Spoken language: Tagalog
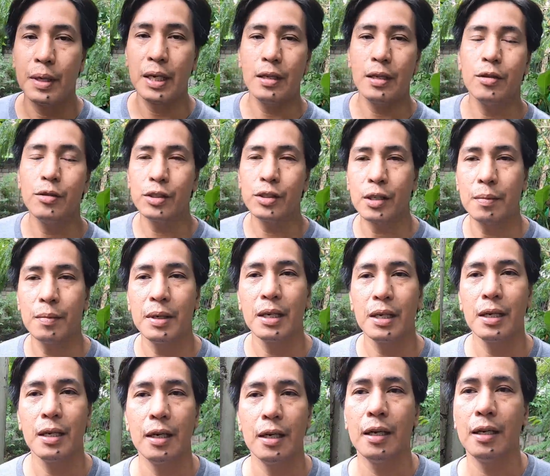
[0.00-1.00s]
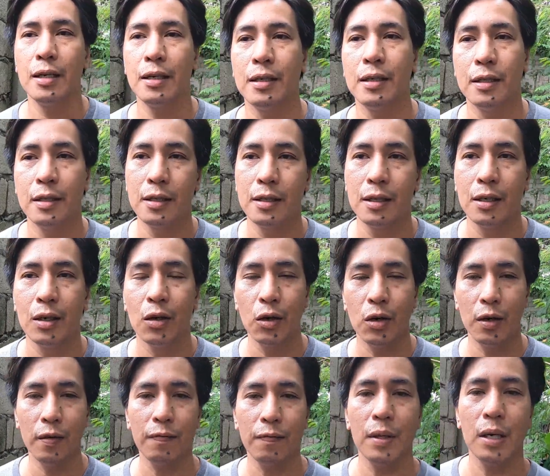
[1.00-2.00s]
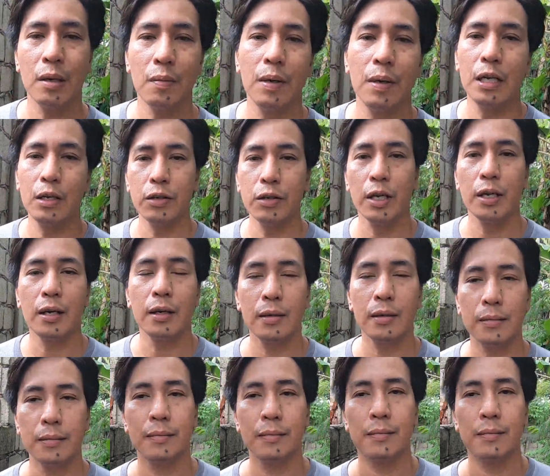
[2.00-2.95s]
para dun sa mga OFW na